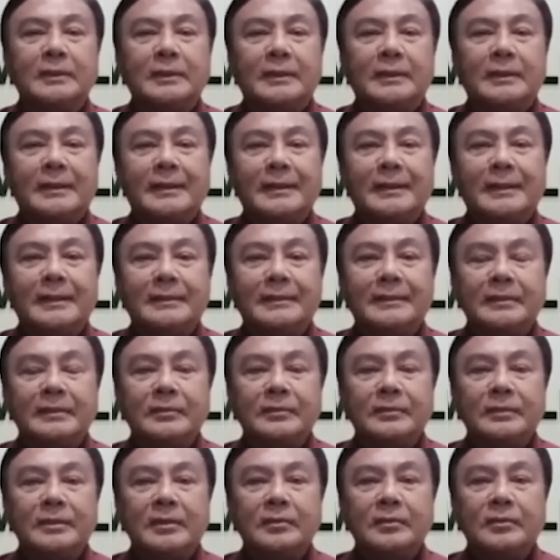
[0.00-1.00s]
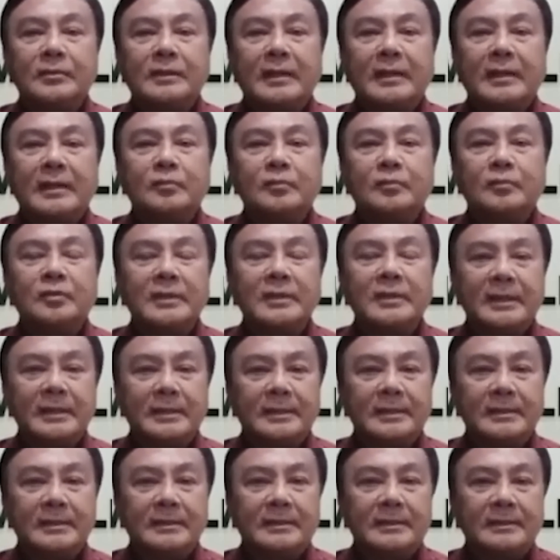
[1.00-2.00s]
ini tentunya hutang
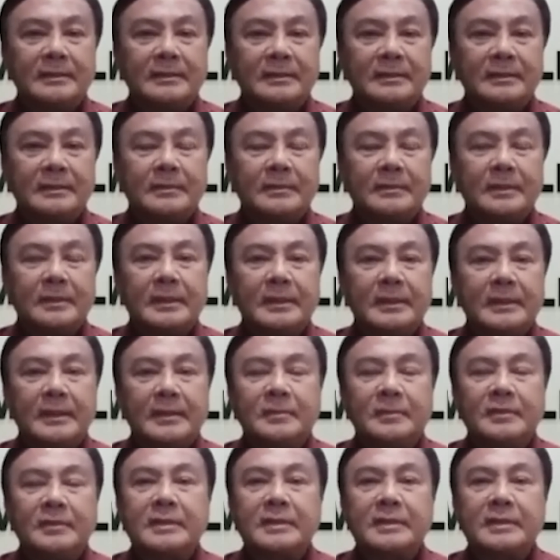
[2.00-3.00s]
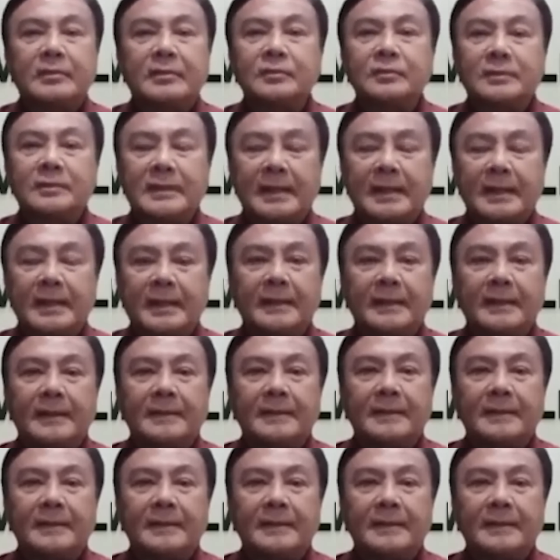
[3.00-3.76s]
budi hmm. pada yang bersangkutan.